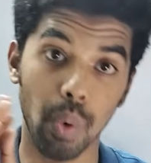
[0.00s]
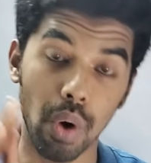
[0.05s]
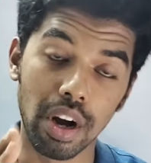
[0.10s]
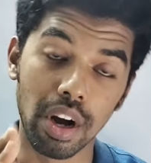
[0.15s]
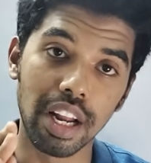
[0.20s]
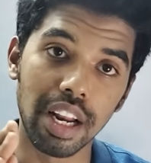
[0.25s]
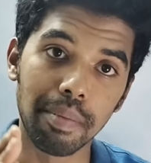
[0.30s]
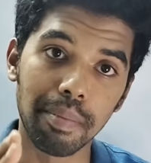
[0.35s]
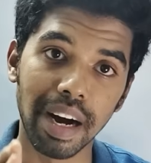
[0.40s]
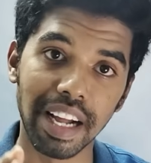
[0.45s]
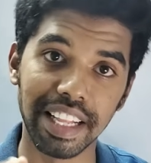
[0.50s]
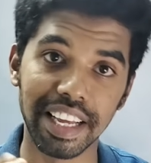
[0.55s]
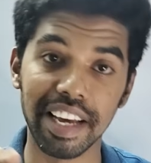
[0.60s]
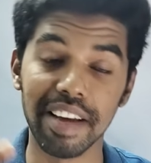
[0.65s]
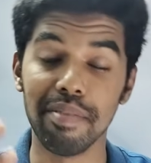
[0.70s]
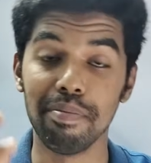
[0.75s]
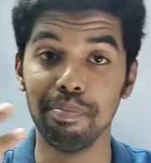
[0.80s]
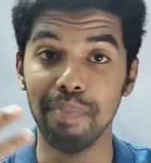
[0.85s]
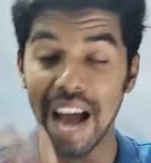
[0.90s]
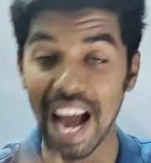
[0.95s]
உங்களை மாதிரி
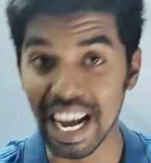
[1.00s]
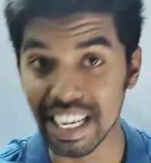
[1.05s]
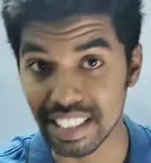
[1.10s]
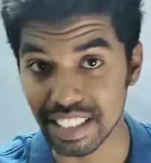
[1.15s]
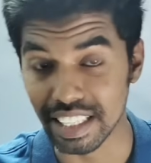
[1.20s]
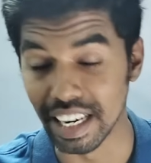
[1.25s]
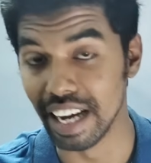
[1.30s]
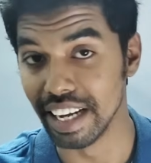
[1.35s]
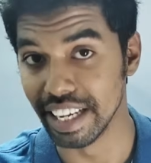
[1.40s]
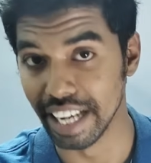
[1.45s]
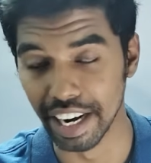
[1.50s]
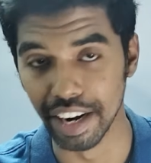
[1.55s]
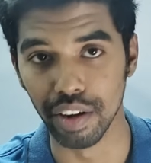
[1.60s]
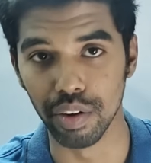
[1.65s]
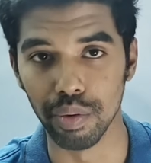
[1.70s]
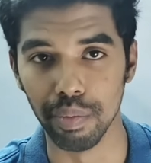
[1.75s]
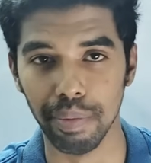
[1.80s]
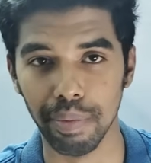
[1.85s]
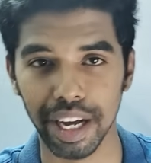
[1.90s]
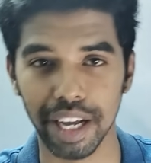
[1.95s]
மேக்ஸ்னா
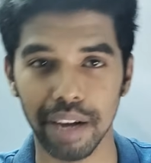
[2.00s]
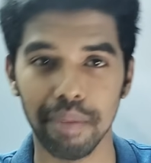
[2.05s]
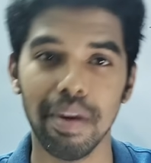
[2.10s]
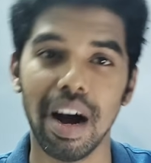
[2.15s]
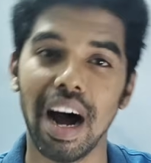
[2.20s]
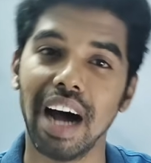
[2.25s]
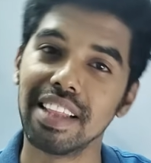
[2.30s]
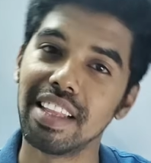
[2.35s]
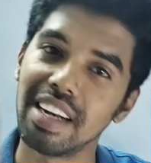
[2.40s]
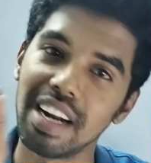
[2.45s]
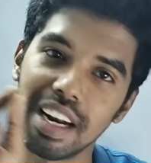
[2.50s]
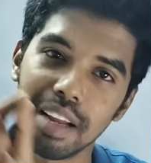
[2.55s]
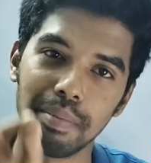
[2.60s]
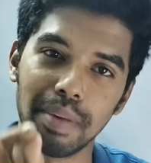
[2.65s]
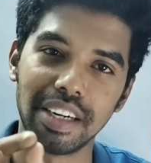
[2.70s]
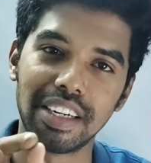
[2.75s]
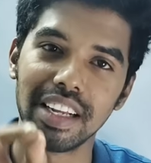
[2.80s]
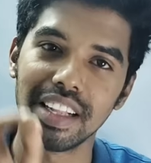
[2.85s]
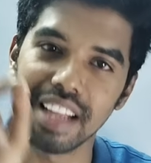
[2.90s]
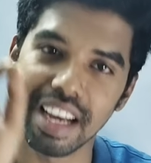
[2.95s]
எனக்கும் பயம் அதனால
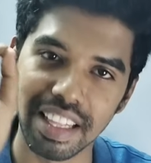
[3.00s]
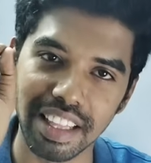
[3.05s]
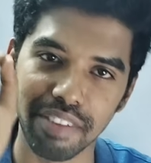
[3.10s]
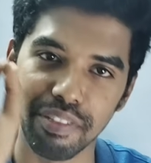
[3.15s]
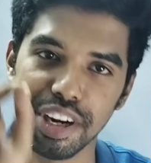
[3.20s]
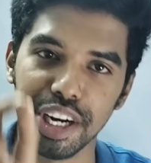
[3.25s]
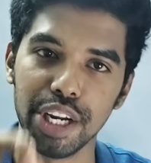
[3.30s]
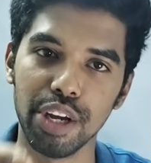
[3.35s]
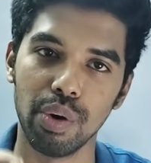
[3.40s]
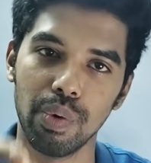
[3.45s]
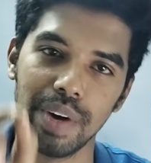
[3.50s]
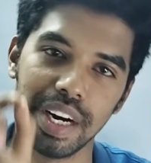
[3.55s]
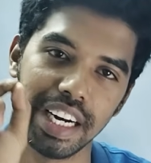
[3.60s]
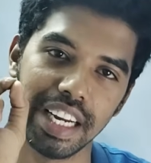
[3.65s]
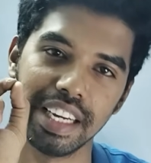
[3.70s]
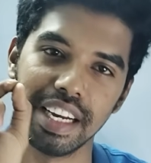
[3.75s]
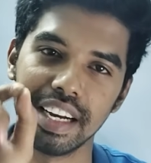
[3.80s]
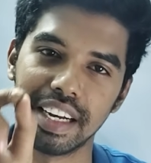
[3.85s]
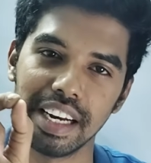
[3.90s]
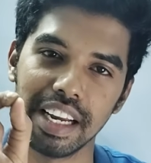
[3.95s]
மட்டும்தான் இந்த வீடியோவை
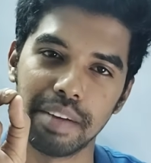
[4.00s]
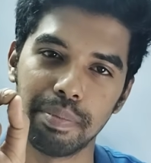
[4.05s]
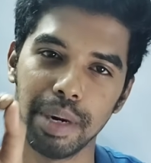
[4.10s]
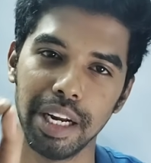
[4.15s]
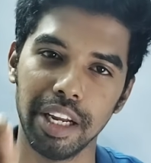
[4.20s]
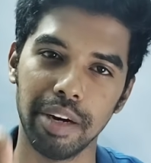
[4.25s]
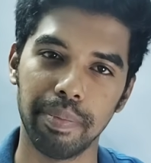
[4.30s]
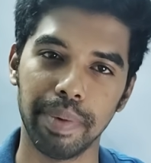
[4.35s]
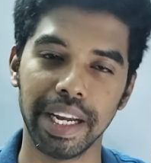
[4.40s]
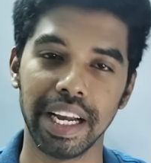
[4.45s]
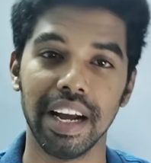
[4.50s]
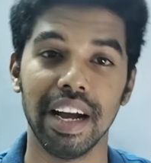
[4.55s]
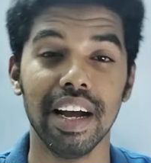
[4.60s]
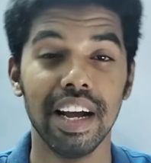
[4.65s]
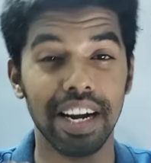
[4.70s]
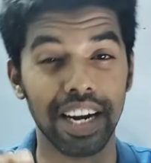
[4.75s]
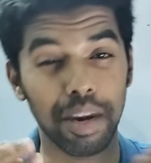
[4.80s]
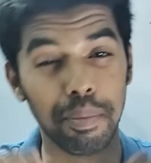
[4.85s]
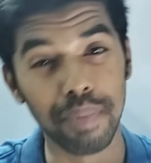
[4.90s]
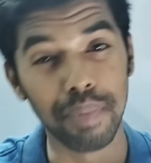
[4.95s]
நீங்க கிளிக் பண்ணிருப்பீங்க
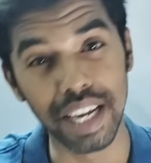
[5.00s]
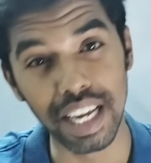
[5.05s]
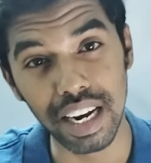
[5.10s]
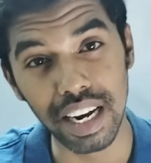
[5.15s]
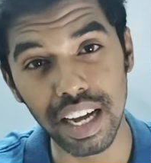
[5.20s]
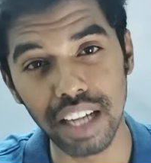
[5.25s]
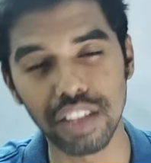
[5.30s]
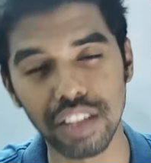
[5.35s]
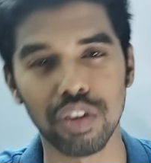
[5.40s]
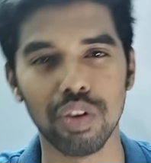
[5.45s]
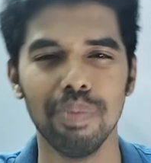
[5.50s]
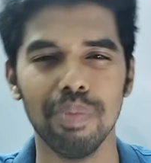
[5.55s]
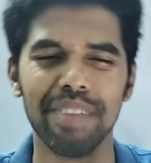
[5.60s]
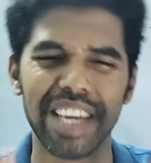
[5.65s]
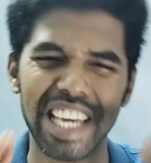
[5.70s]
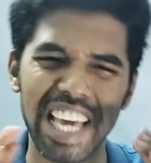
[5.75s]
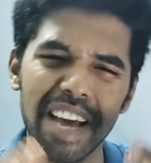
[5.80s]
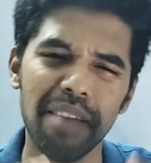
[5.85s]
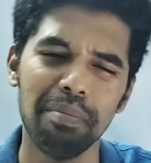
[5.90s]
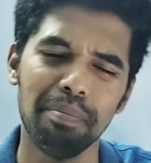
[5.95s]
நம்ம எல்லாத்துக்கும்
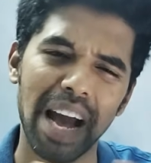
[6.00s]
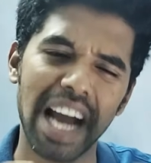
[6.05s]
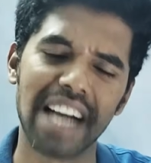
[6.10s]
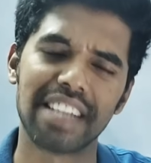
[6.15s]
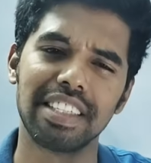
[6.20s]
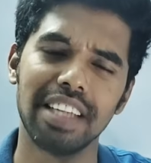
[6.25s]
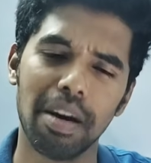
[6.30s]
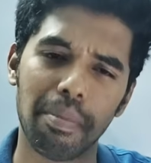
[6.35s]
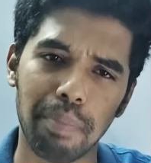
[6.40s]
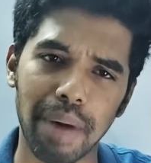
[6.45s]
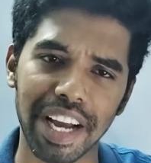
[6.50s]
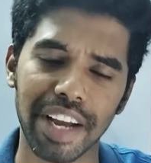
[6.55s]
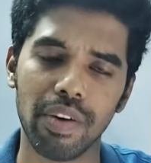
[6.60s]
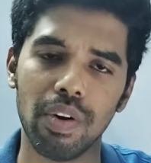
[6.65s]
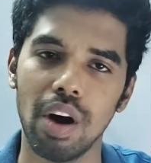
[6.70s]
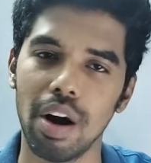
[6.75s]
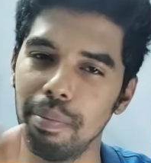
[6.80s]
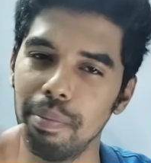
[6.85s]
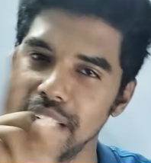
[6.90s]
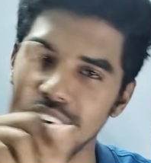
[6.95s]
ஏன் மேக்ஸ்னா
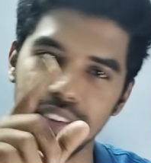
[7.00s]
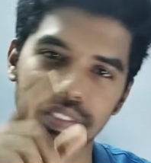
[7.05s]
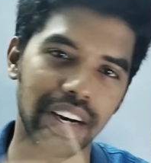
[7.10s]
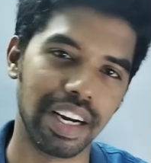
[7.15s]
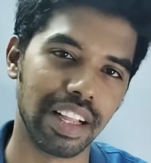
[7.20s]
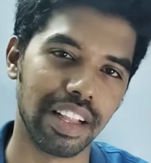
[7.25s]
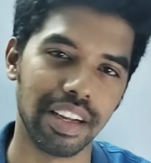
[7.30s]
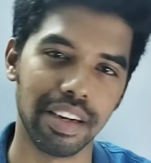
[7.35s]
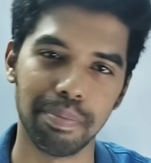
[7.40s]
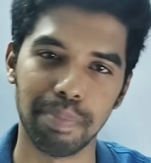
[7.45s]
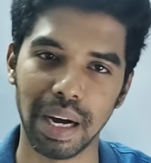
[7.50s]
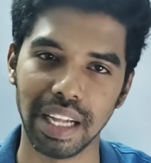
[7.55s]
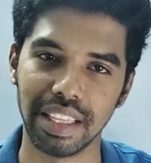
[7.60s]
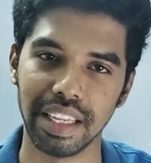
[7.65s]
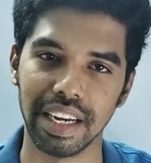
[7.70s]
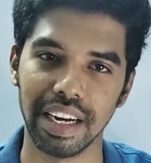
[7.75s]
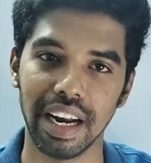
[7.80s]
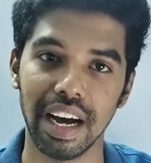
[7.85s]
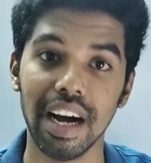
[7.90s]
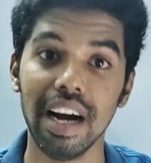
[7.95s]
பயம் அப்படின்னு வருதுன்னு
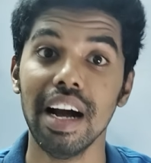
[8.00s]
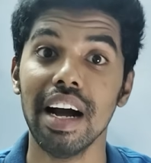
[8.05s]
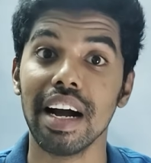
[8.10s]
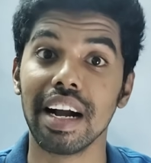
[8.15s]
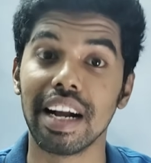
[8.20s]
பாத்தீங்கன்னா